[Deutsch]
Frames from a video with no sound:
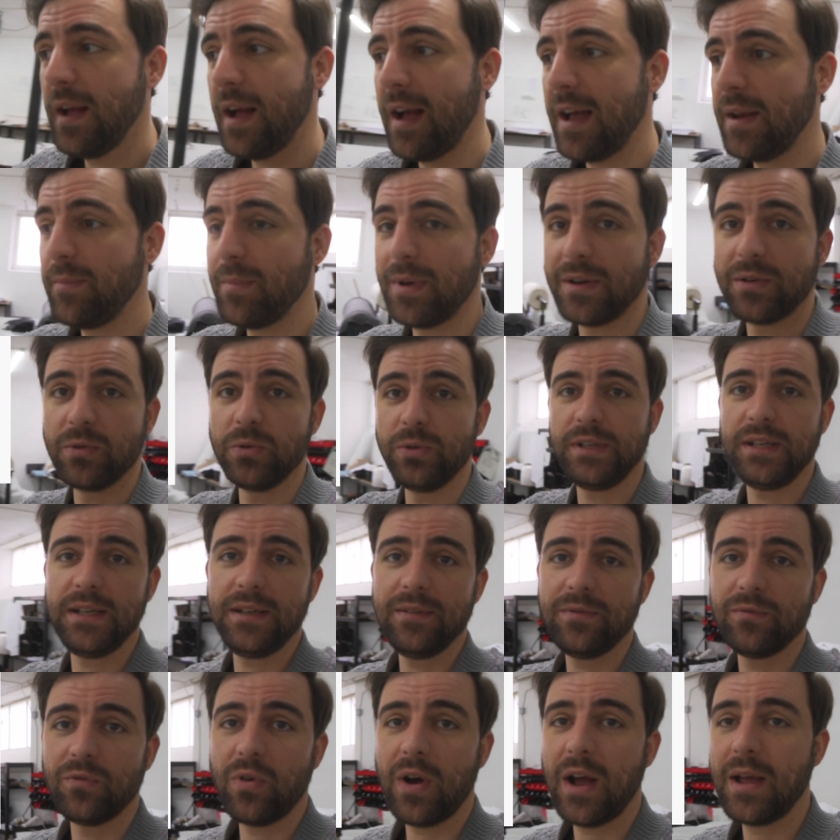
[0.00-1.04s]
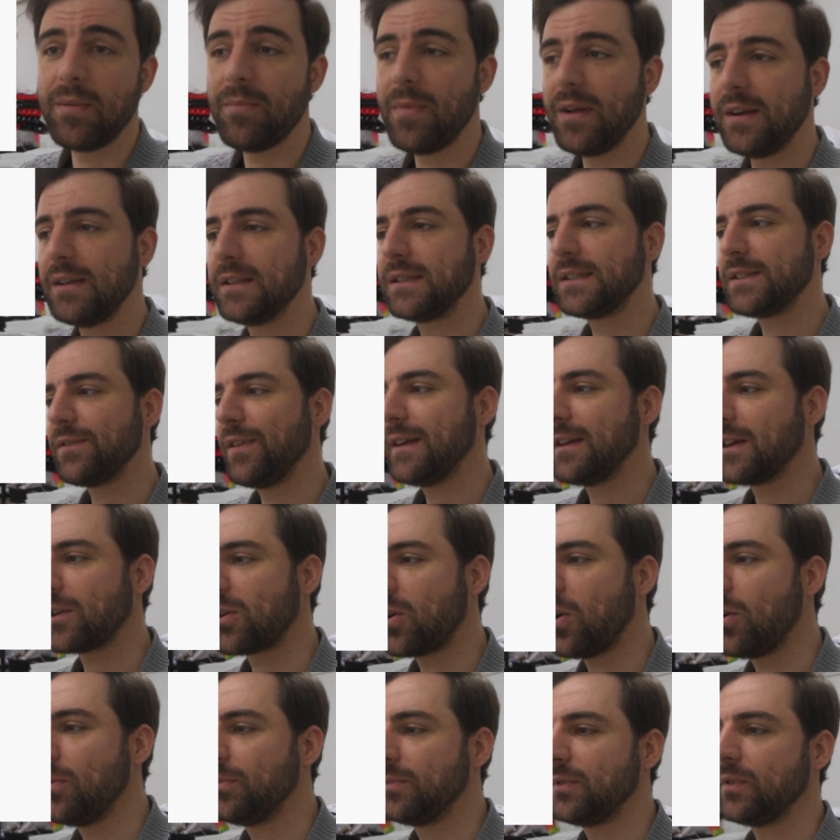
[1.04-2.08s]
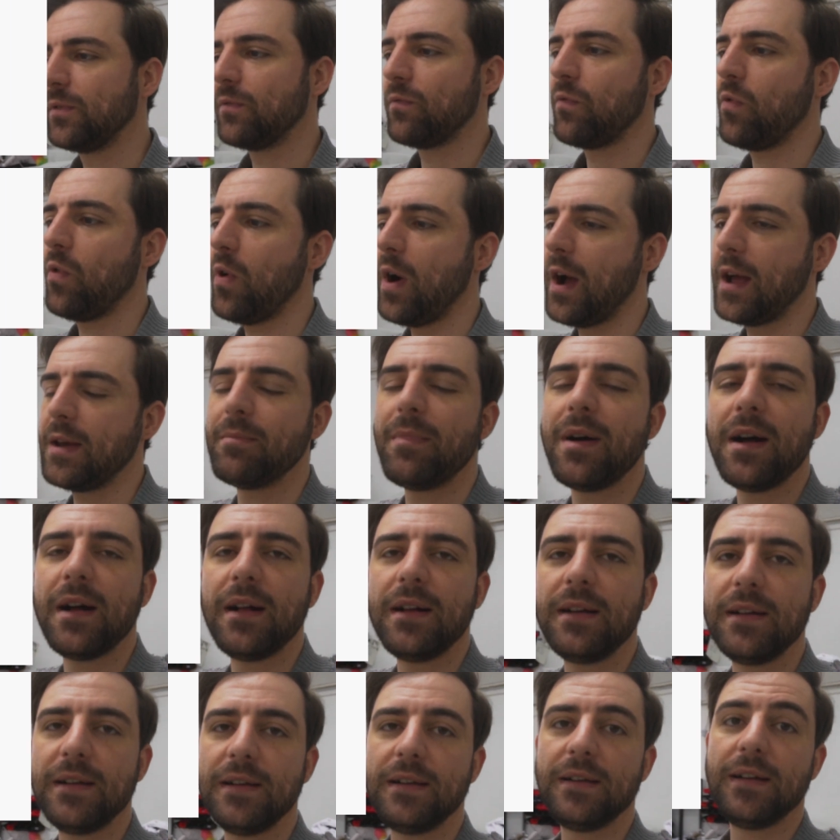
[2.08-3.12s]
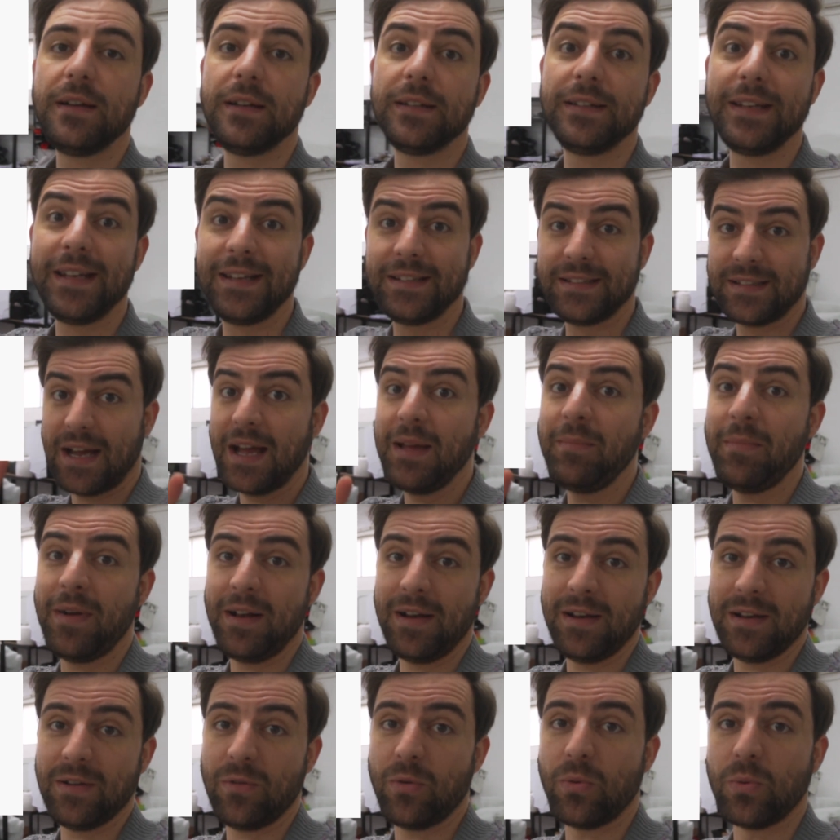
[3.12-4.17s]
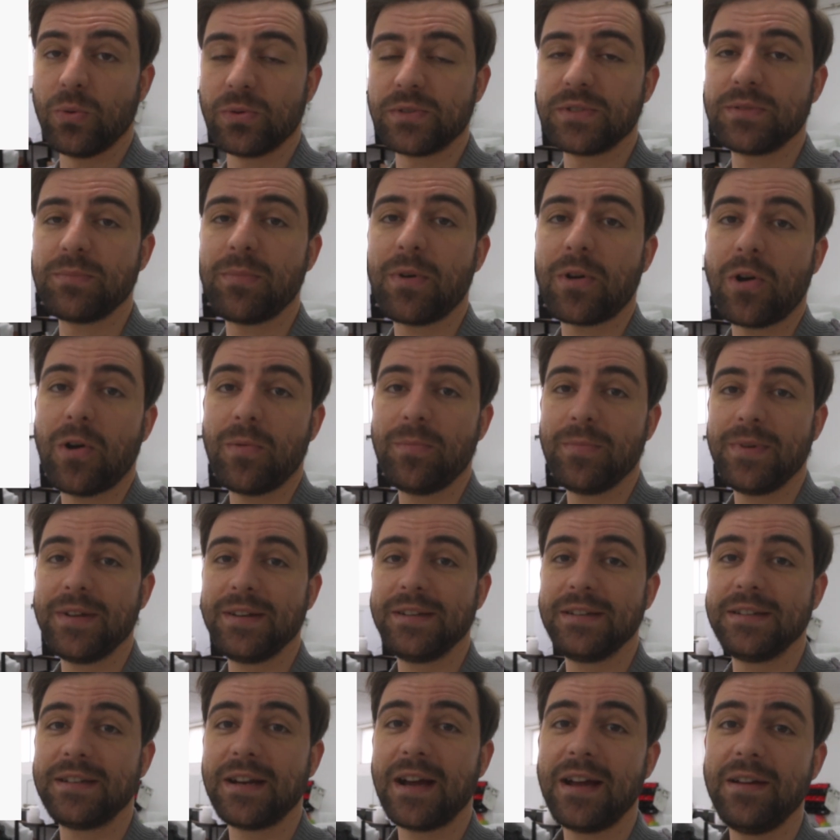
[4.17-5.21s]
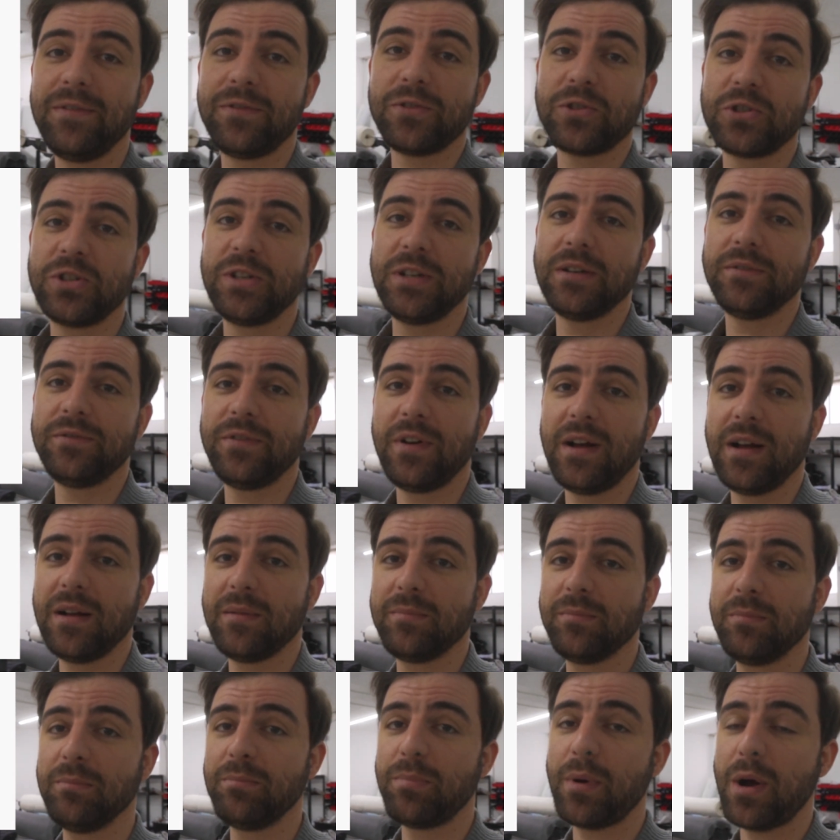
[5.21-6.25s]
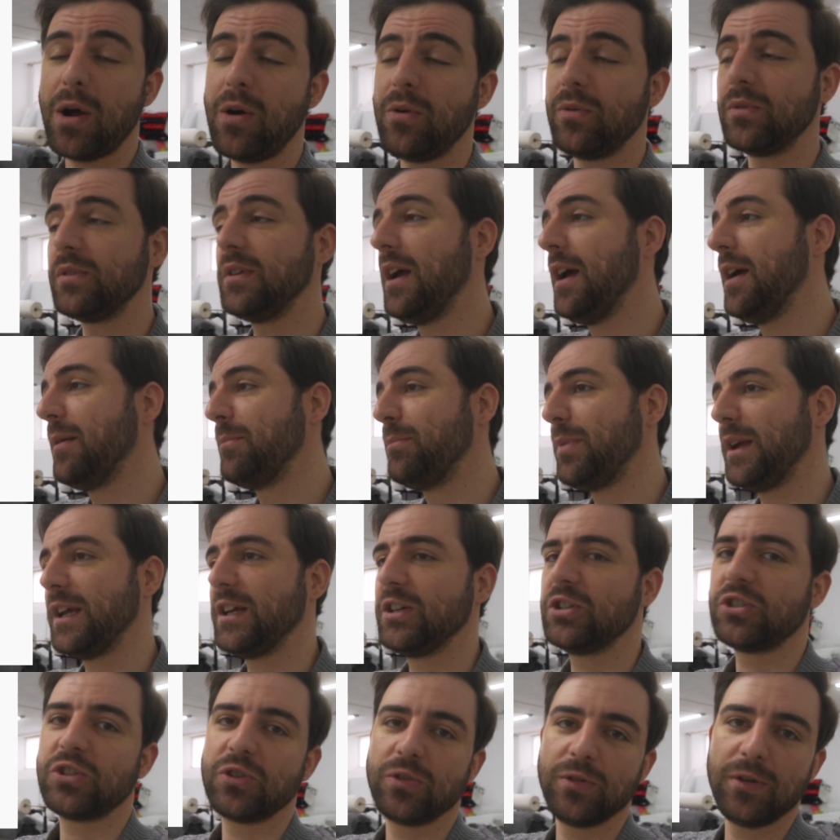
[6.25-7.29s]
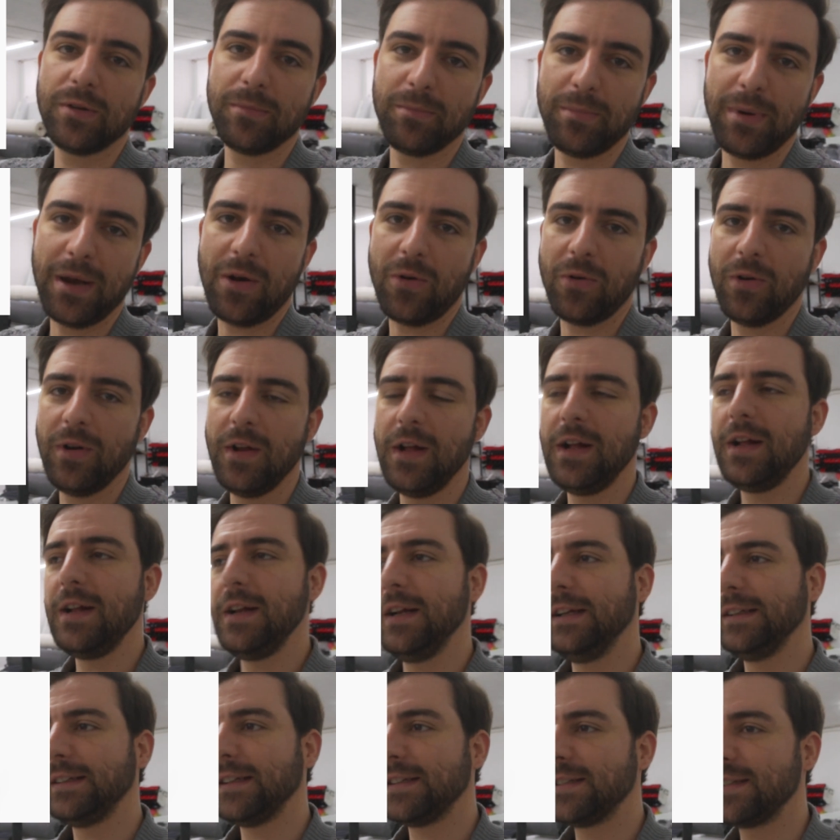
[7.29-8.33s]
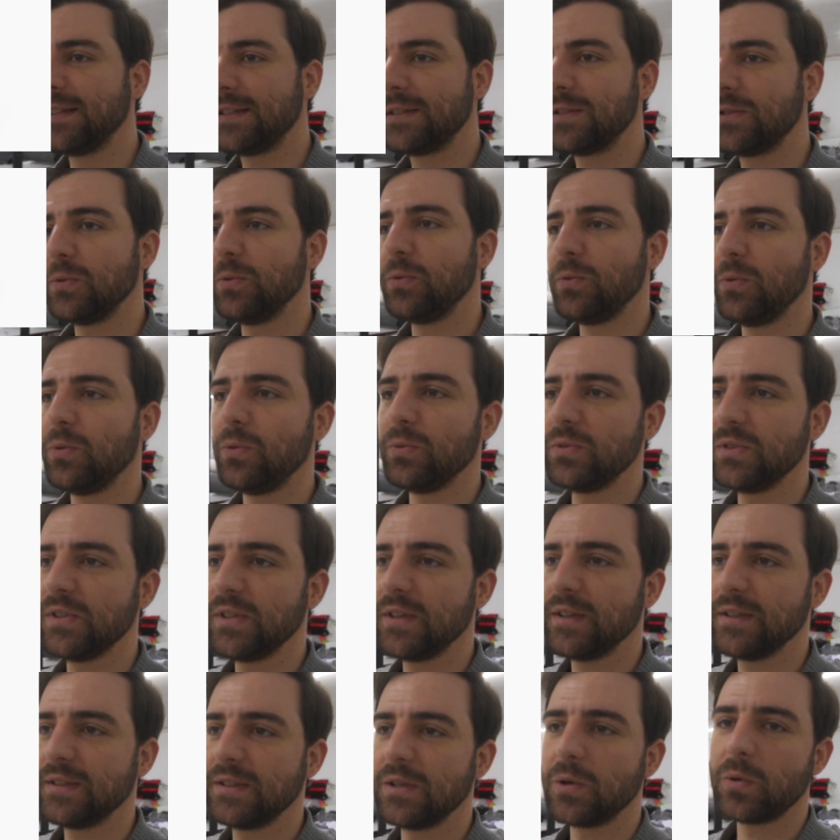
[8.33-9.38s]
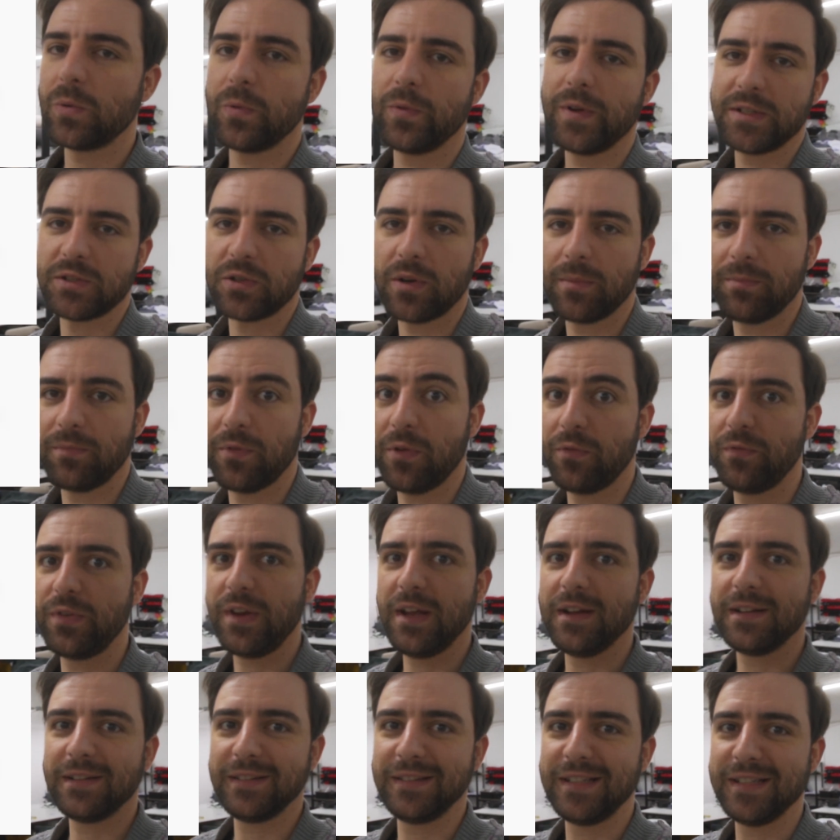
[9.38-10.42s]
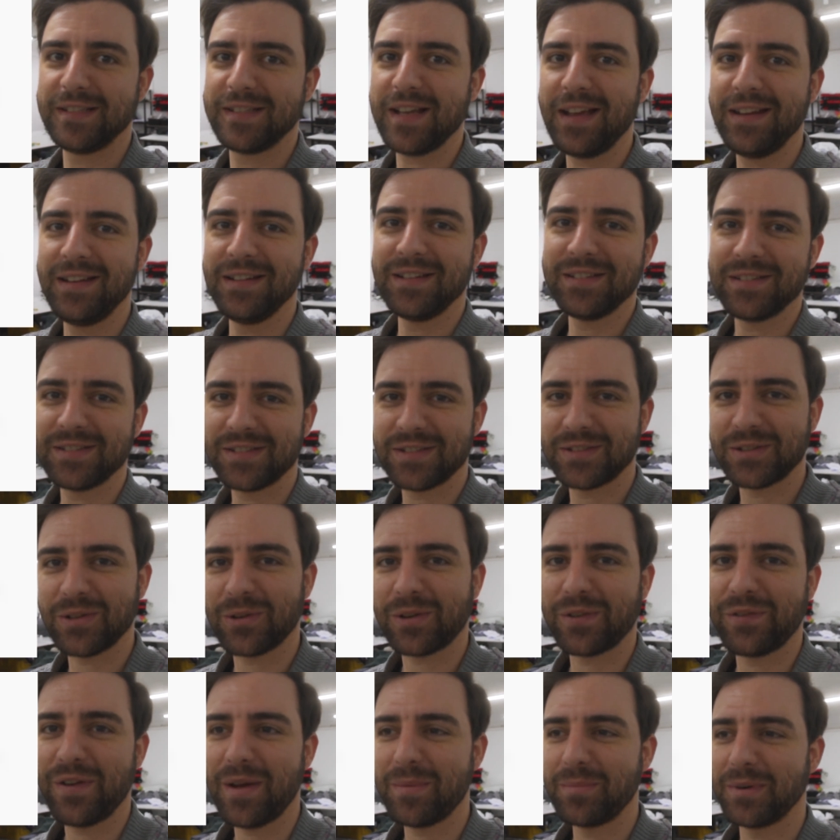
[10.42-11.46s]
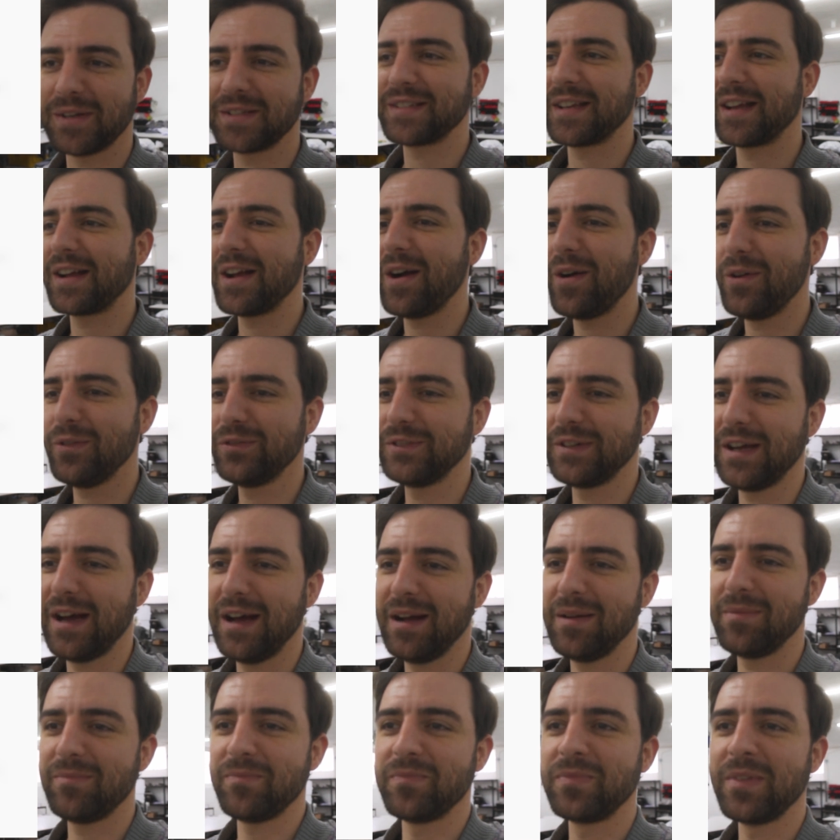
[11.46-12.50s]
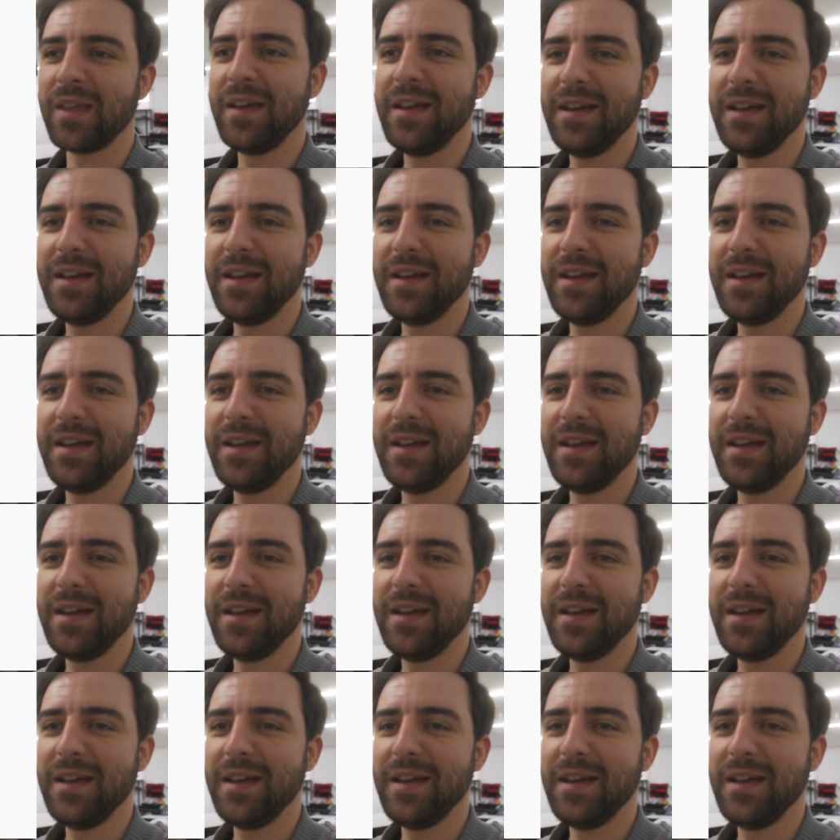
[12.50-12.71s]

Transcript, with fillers: einmal ein Hoodie, wo einmal ein Sweater kommt, wo einmal, äh, nee, dreimal Hosen bekommen in drei verschiedenen Farben: braun, beige, blau. Das ist so unser Zero Waste Drop, wo wir Designer Stock Fabrics gekauft haben